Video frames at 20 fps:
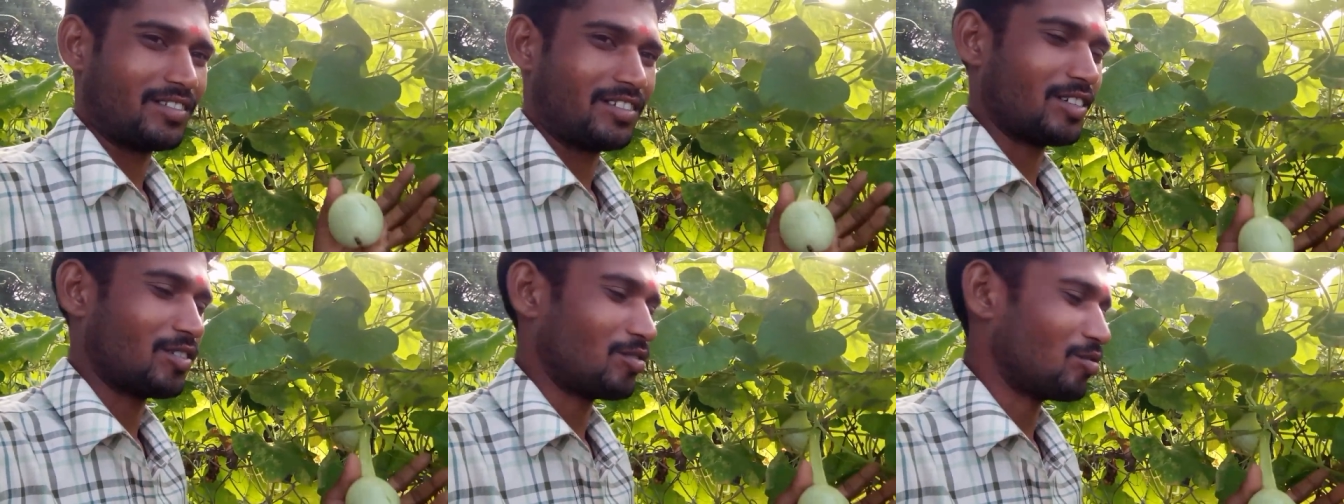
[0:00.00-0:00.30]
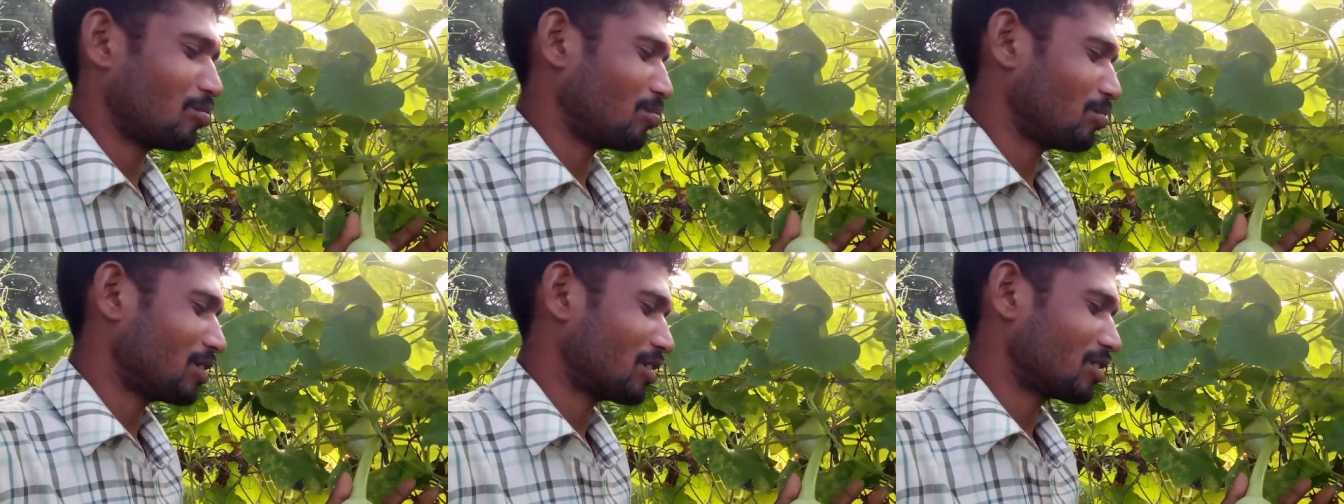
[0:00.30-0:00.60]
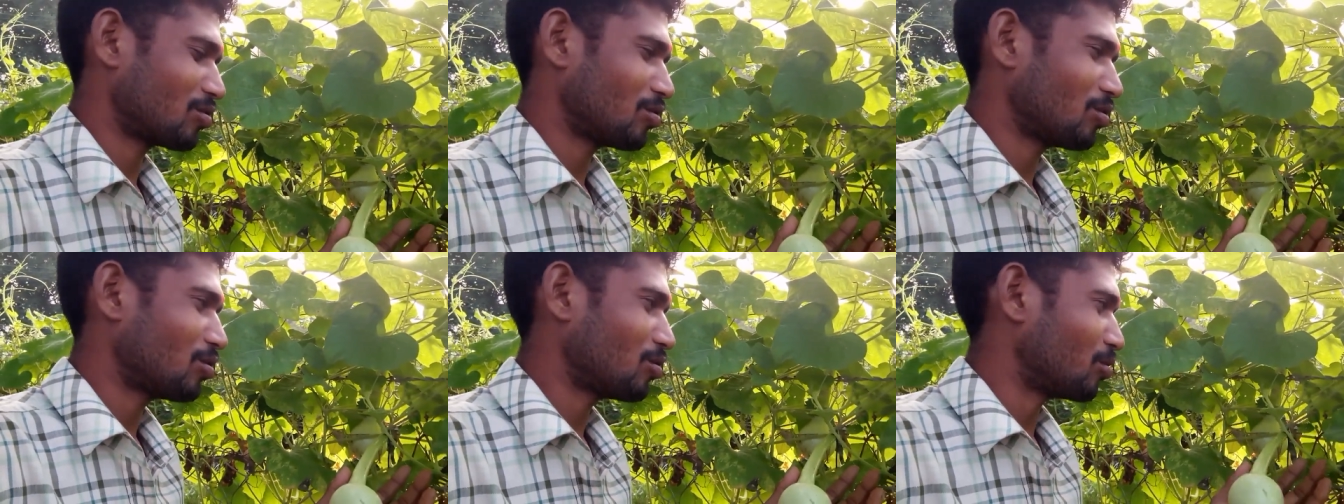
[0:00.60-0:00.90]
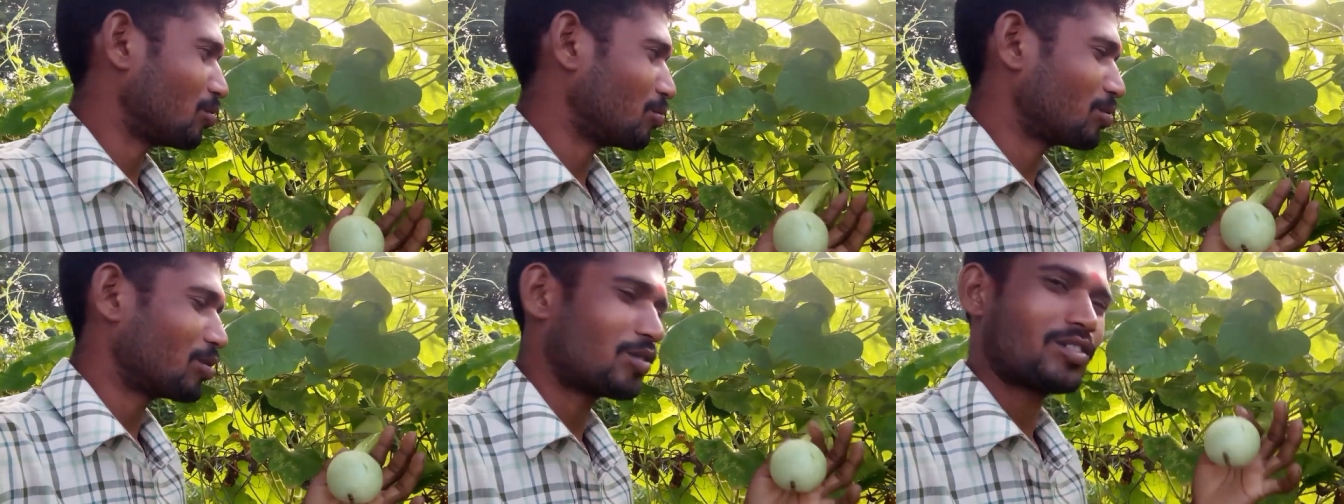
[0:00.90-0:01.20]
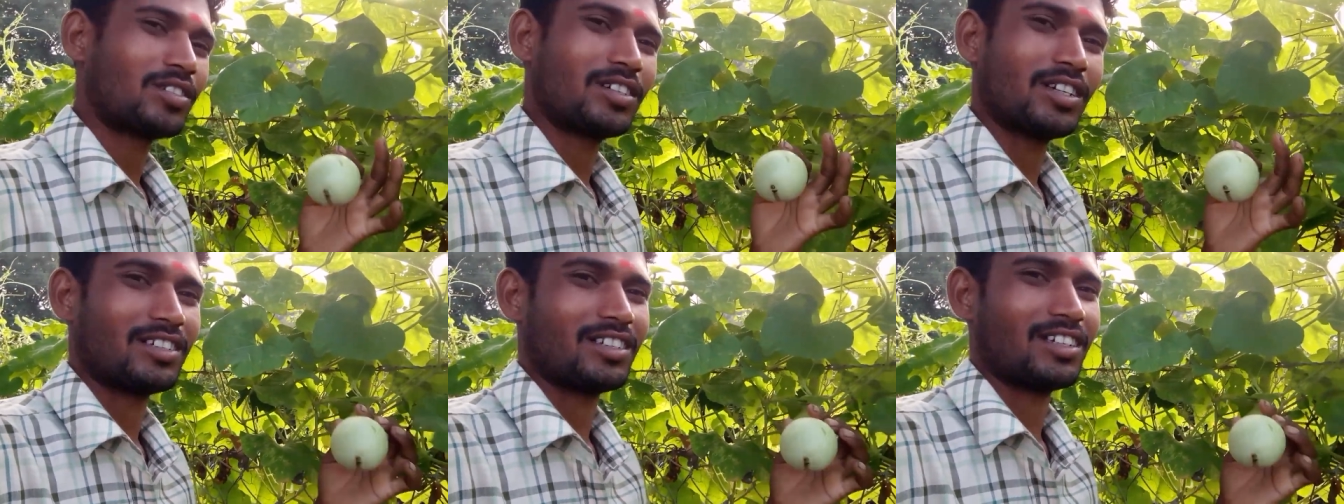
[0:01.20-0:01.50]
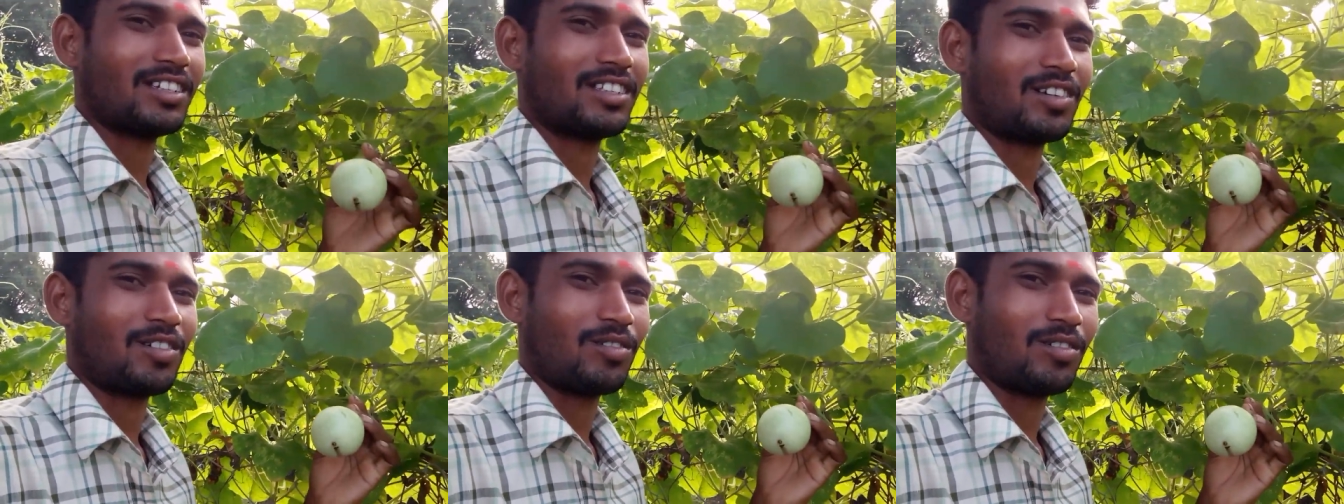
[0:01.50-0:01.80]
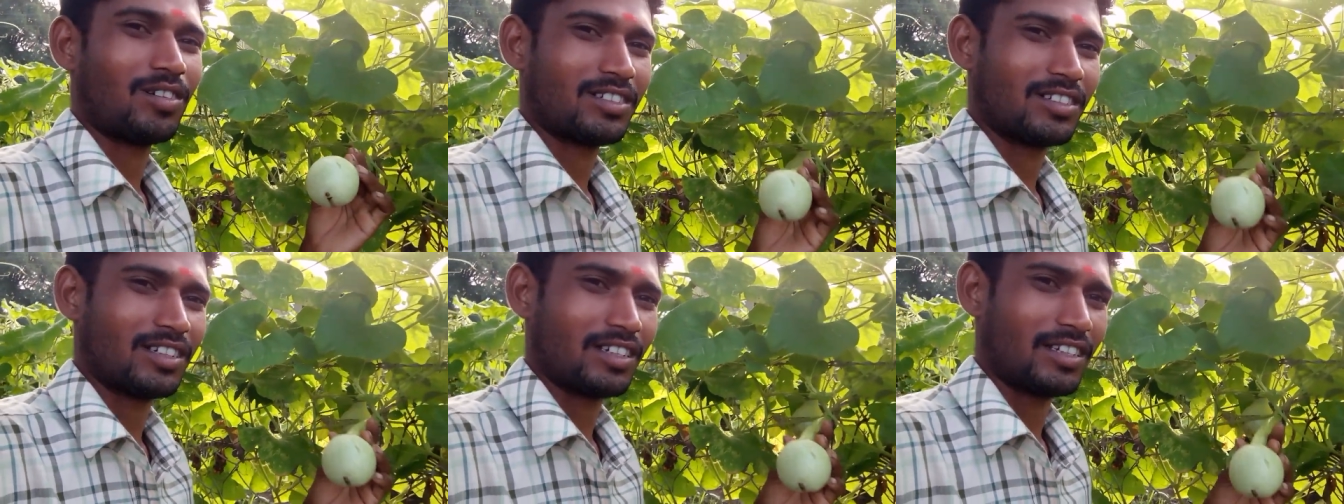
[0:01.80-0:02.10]
के रूप में इसको उपयोग किया जाता
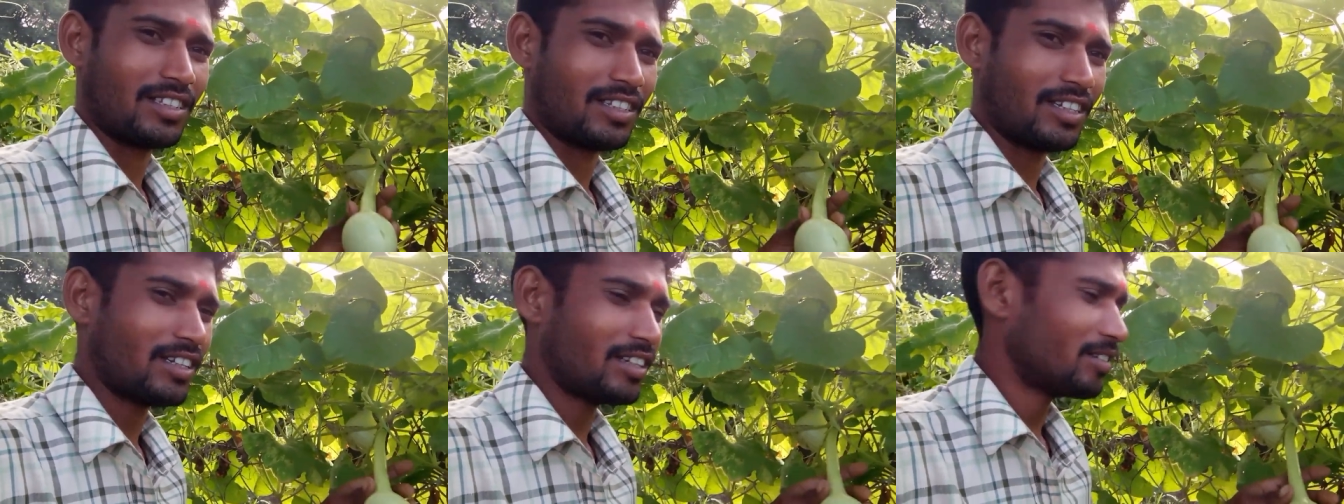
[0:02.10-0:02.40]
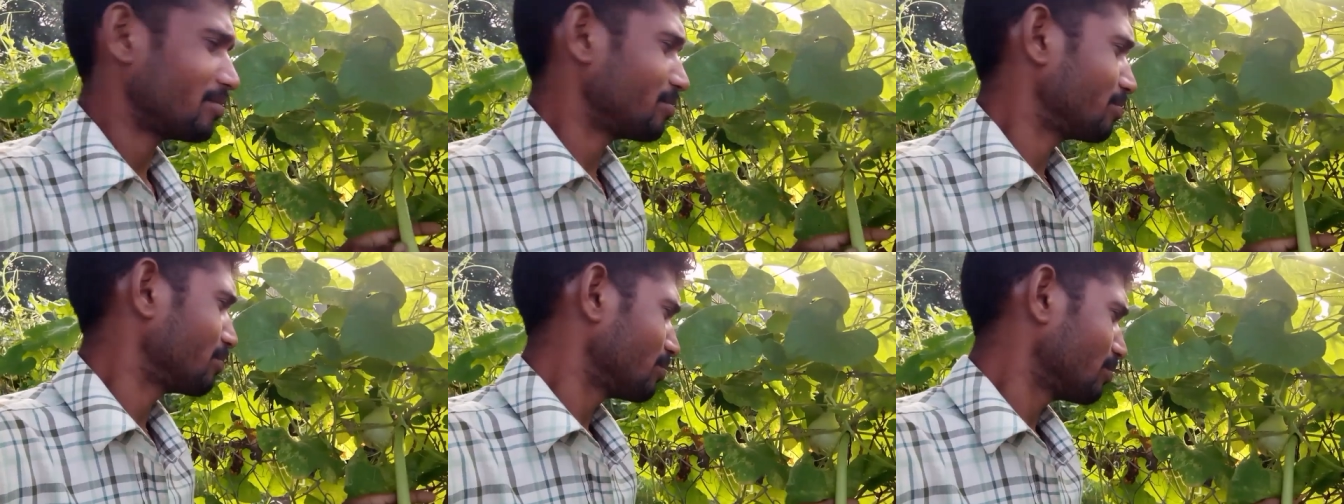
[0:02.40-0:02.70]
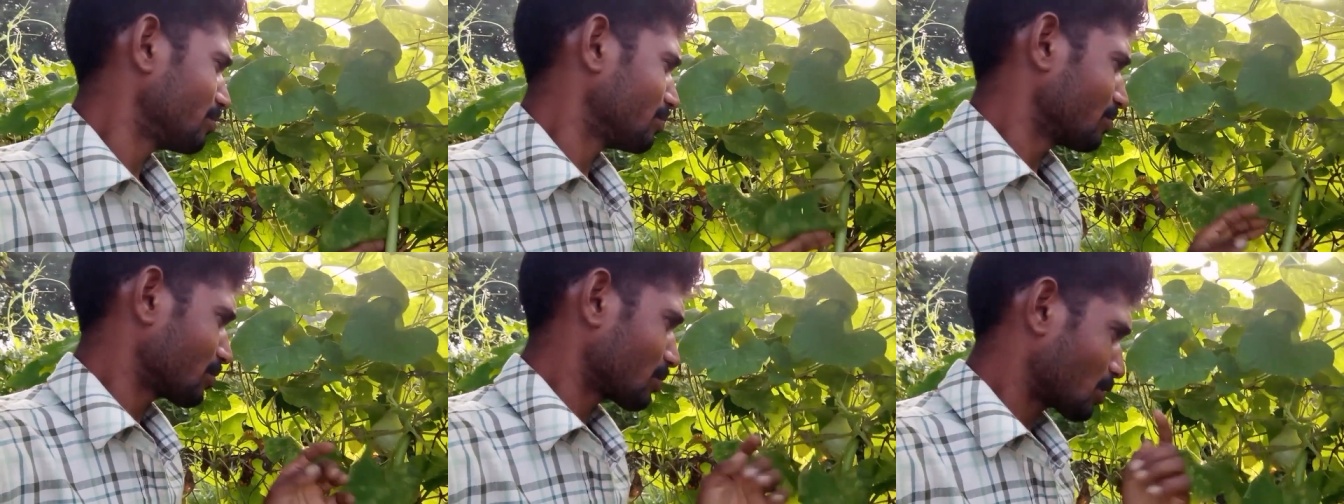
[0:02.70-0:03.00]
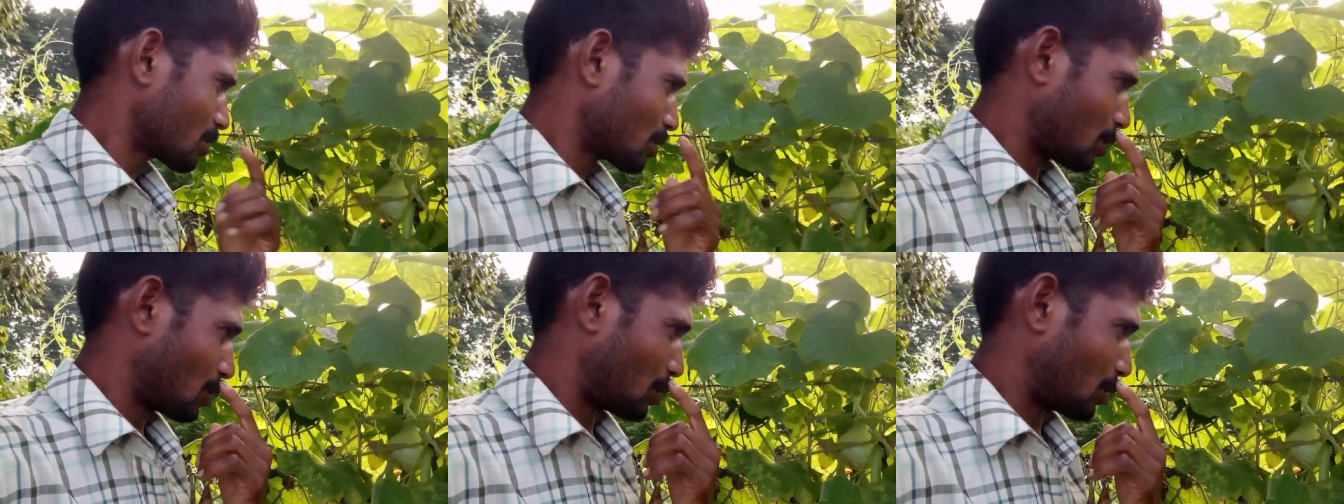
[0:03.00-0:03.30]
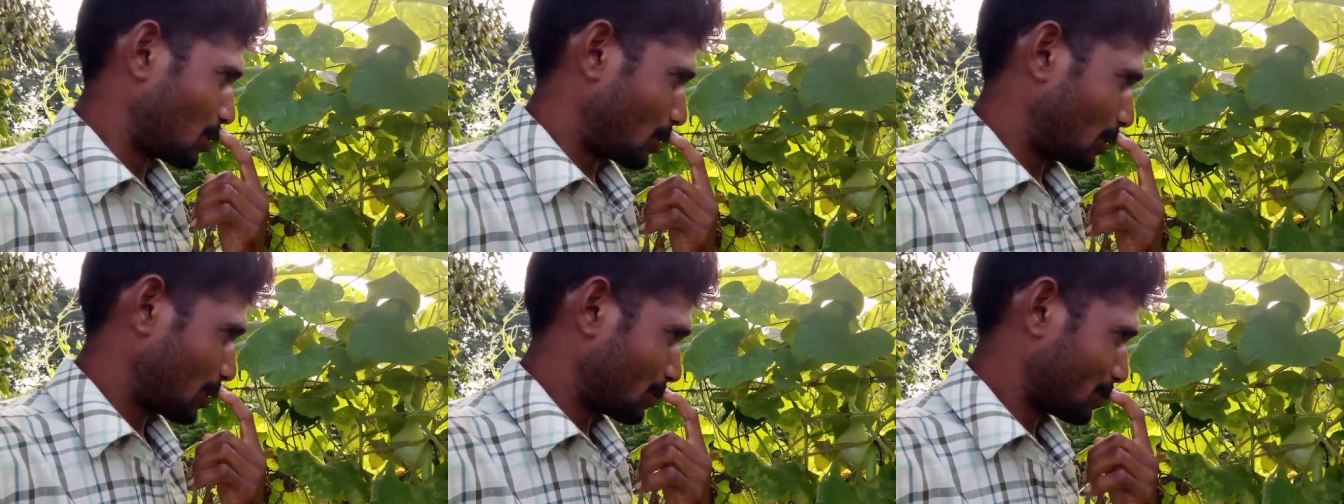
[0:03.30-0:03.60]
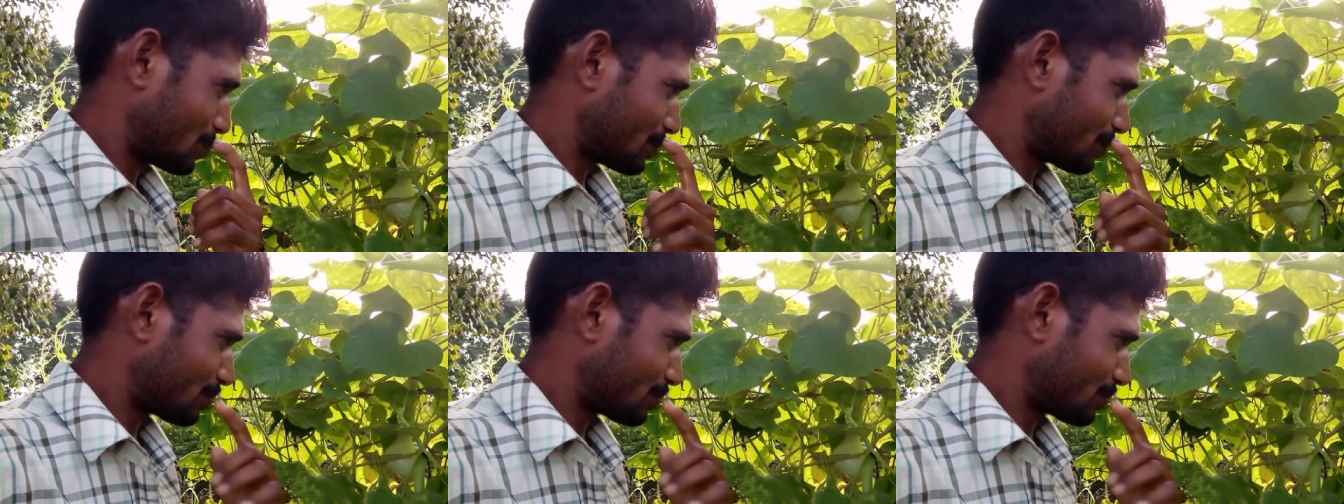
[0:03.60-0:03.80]
होगा शायद है ना और